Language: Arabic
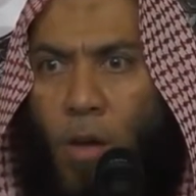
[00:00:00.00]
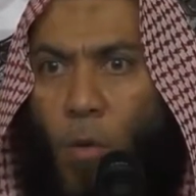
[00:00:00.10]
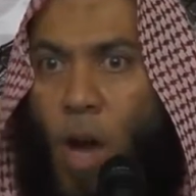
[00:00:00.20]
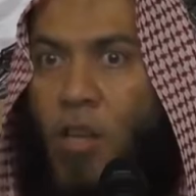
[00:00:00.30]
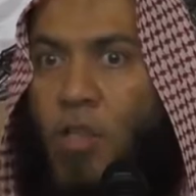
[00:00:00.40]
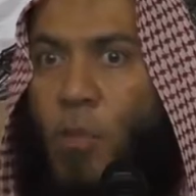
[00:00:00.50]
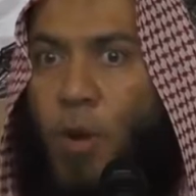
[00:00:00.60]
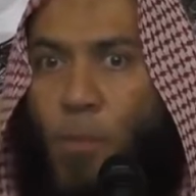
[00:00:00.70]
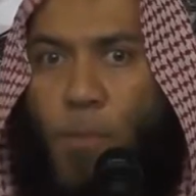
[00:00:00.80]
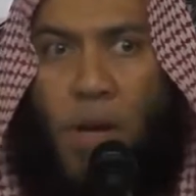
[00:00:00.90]
واحد يسب
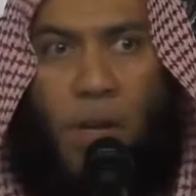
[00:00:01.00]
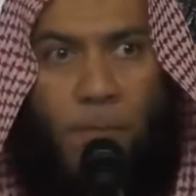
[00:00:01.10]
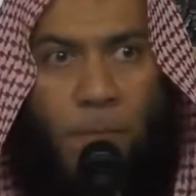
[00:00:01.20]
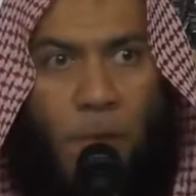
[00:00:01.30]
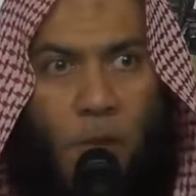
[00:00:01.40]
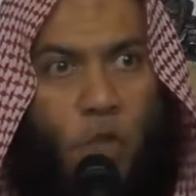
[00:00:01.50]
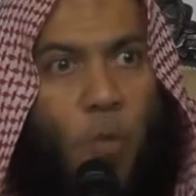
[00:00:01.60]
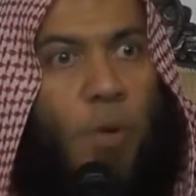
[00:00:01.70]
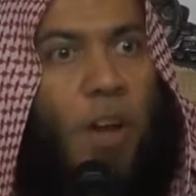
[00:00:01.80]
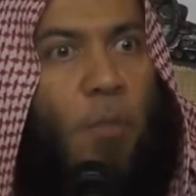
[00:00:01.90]
ربك
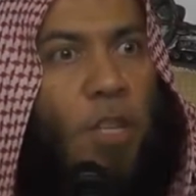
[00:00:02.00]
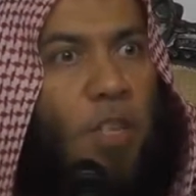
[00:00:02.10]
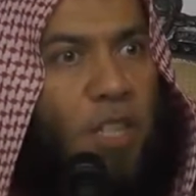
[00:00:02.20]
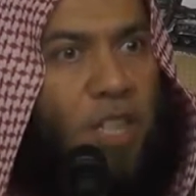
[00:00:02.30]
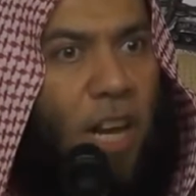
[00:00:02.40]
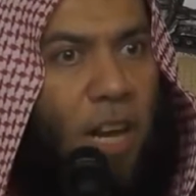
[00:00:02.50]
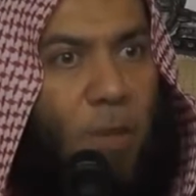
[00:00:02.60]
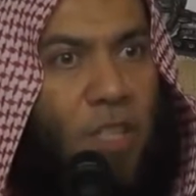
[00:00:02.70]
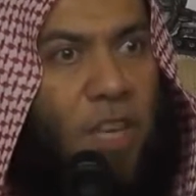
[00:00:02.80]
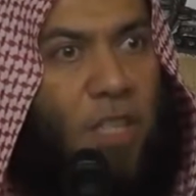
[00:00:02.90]
يسب النبي صلى الله عليه
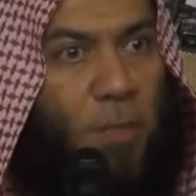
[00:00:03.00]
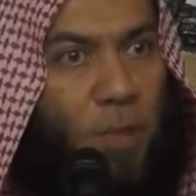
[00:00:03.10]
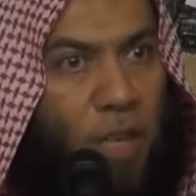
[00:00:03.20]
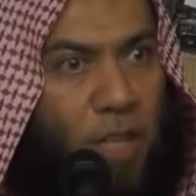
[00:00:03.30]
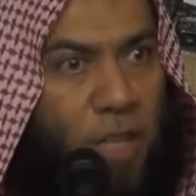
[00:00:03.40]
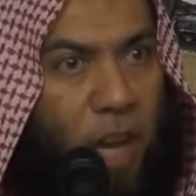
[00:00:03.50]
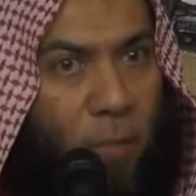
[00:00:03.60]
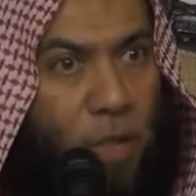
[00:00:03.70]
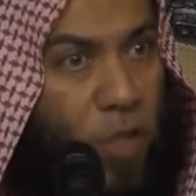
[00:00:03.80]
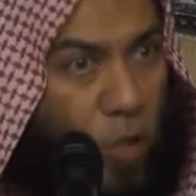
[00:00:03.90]
وسلم يستهزئ بالدين
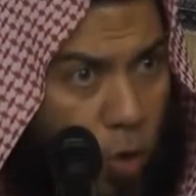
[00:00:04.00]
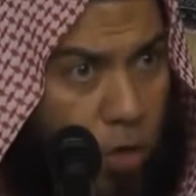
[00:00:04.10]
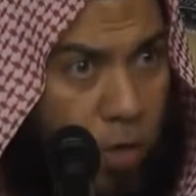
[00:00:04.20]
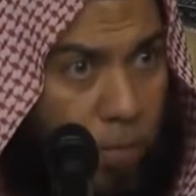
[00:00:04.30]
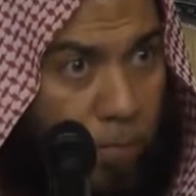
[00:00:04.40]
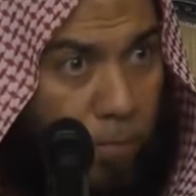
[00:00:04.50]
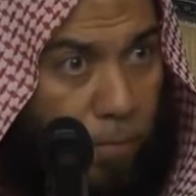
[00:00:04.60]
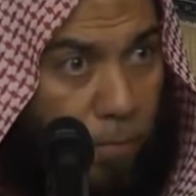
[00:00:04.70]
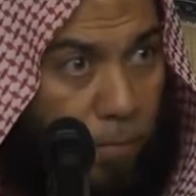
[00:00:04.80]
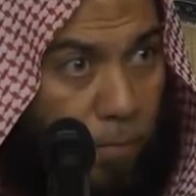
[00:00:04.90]
الإسلامي تسكت
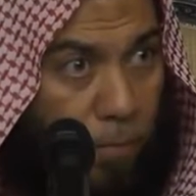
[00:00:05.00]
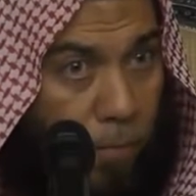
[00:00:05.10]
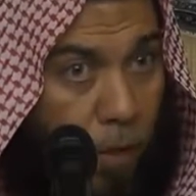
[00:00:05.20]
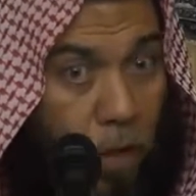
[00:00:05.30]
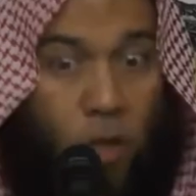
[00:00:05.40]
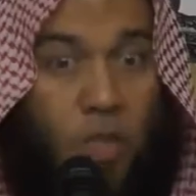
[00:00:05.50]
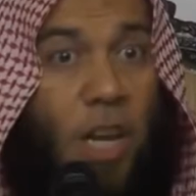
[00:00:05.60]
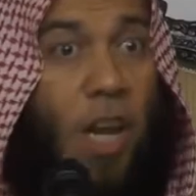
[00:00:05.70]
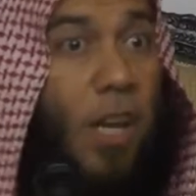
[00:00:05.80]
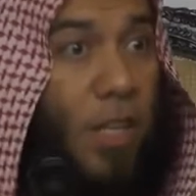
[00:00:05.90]

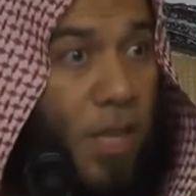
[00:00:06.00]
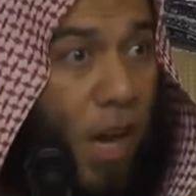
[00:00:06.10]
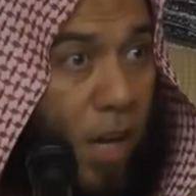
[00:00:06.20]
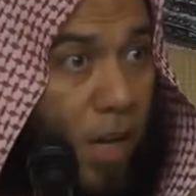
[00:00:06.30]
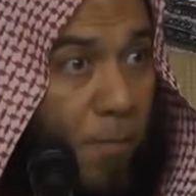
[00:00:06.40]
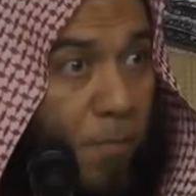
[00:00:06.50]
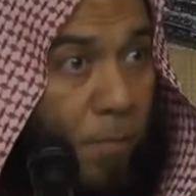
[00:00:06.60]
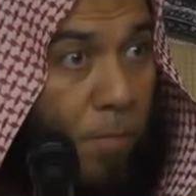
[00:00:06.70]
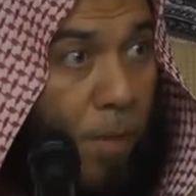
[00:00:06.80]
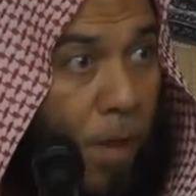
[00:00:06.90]
يرسل لك رسائل
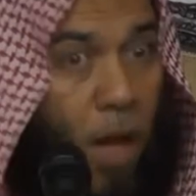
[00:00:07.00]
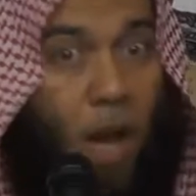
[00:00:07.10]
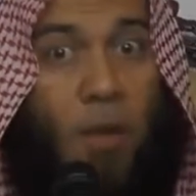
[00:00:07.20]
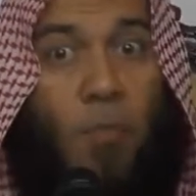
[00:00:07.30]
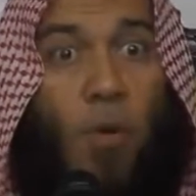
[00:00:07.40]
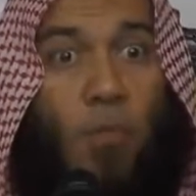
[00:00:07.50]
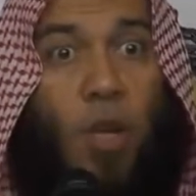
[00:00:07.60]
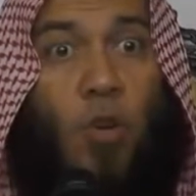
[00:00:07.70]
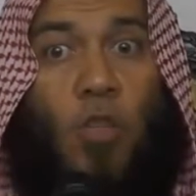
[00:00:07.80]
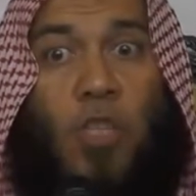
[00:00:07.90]
الآن
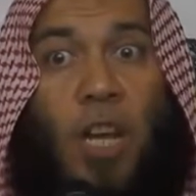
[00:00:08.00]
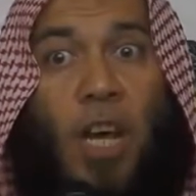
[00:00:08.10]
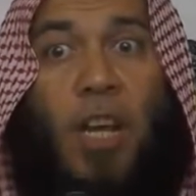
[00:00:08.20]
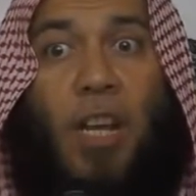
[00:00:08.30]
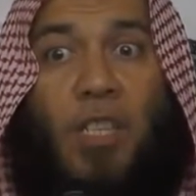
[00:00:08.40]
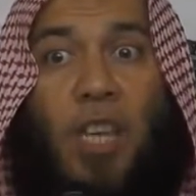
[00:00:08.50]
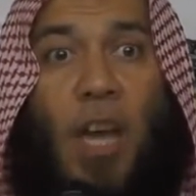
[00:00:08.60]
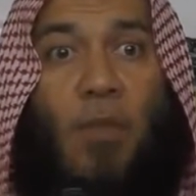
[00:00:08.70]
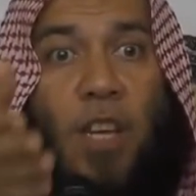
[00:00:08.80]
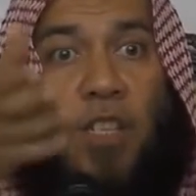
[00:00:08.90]
من يرسل لنا
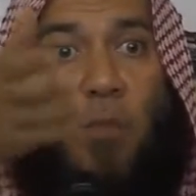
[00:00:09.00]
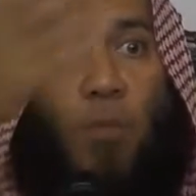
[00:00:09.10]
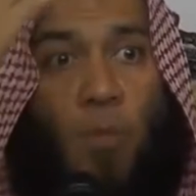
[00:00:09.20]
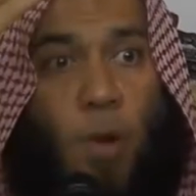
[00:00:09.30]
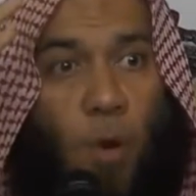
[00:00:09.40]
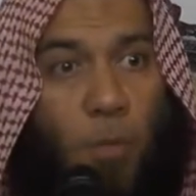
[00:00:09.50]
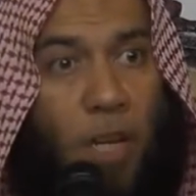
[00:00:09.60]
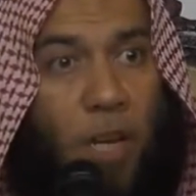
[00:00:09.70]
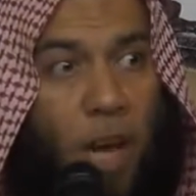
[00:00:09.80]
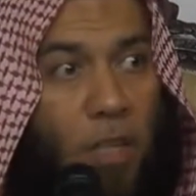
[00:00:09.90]
رسائل فيها سب أم
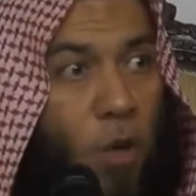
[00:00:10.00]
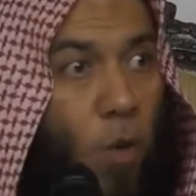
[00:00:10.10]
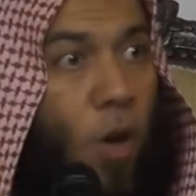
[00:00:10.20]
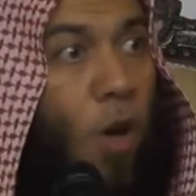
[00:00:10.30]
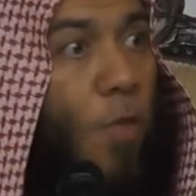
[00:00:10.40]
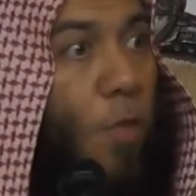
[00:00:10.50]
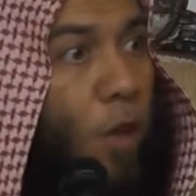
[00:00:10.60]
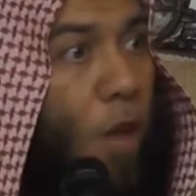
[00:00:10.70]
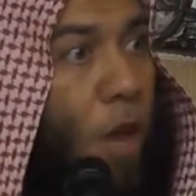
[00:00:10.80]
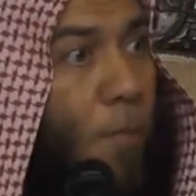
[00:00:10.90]
المؤمنين عائشة يقول
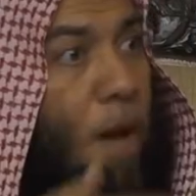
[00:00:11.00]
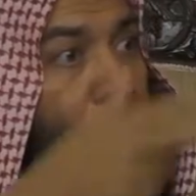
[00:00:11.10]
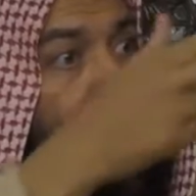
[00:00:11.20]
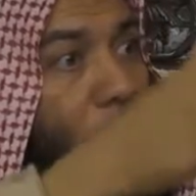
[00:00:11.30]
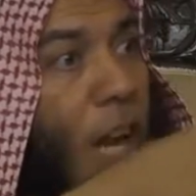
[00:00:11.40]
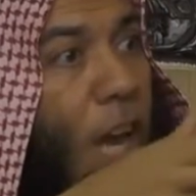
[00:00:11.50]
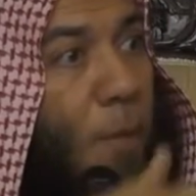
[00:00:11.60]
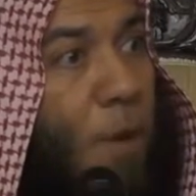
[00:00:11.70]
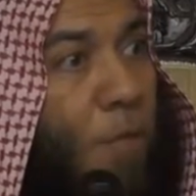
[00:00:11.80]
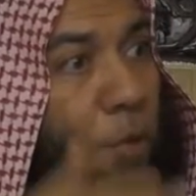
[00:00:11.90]
انظر ماذا قال
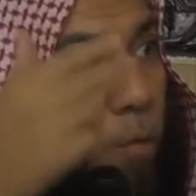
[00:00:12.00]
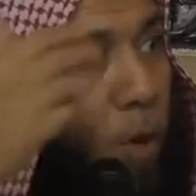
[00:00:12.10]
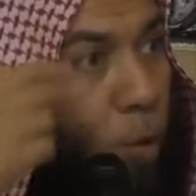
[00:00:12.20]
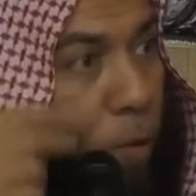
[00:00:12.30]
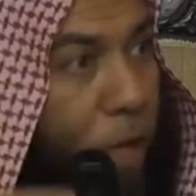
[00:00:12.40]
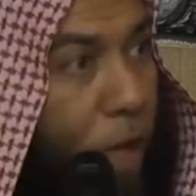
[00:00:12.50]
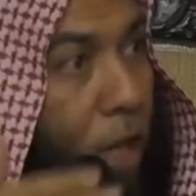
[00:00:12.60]
الخبيث في أم المؤمنين